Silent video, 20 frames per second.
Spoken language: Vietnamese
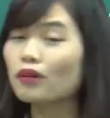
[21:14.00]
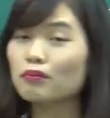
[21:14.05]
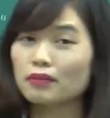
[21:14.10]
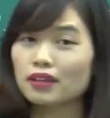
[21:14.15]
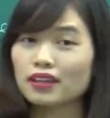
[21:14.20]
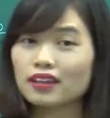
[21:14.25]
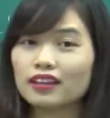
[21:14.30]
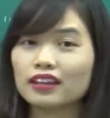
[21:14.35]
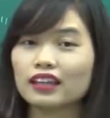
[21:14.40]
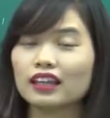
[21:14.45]

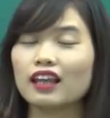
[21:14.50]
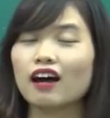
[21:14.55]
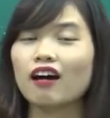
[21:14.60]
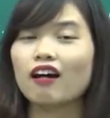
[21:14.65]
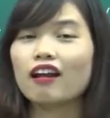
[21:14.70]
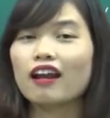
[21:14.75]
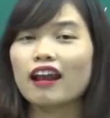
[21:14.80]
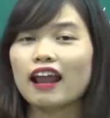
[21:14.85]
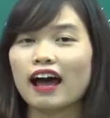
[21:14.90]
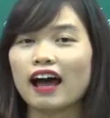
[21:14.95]
Women,
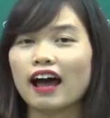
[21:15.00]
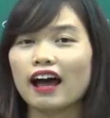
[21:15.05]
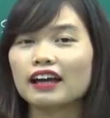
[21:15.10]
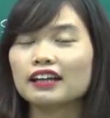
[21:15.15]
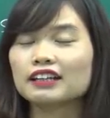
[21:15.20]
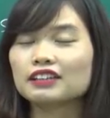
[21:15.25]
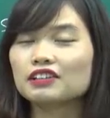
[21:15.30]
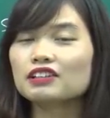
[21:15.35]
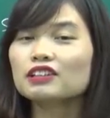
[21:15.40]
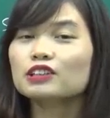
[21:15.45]
đó là
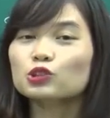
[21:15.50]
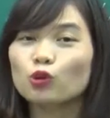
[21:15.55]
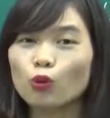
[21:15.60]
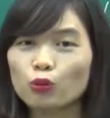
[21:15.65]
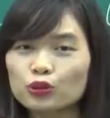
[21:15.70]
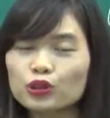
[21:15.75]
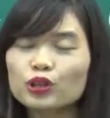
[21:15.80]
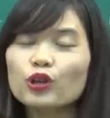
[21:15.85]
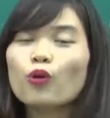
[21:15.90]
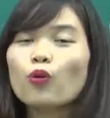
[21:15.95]
hình thức số
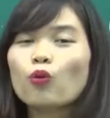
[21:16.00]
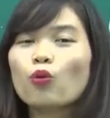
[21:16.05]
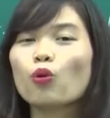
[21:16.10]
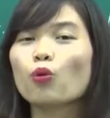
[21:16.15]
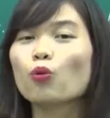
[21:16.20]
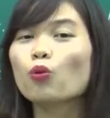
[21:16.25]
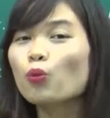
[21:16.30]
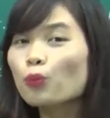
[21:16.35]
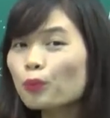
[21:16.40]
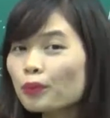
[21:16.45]
nhiều của
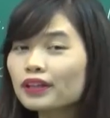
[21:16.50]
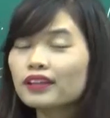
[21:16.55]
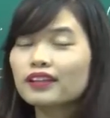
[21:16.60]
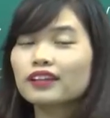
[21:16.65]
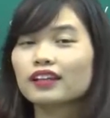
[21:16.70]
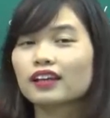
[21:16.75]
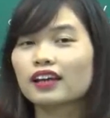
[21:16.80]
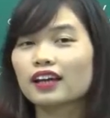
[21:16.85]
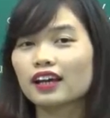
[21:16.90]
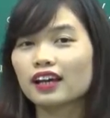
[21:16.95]

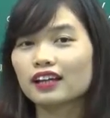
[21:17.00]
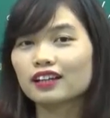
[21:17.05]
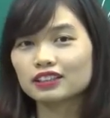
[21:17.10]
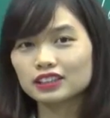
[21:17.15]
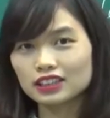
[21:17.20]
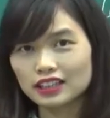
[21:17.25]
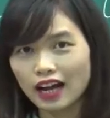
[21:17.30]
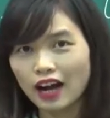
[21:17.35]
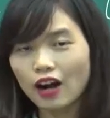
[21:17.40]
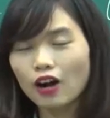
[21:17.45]
woman,
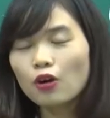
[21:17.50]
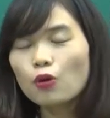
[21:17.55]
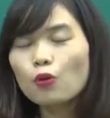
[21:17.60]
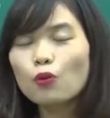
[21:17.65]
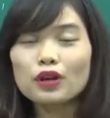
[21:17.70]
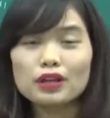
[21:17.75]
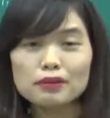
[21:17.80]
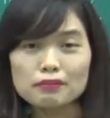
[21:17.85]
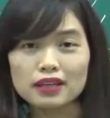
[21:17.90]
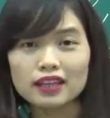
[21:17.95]
được chưa nào?
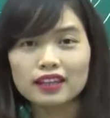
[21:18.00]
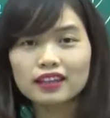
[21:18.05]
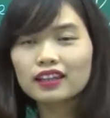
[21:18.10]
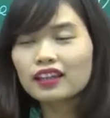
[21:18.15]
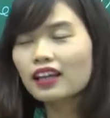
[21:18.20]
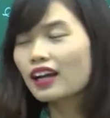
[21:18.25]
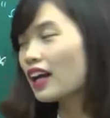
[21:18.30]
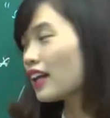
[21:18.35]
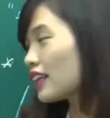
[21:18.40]
Women.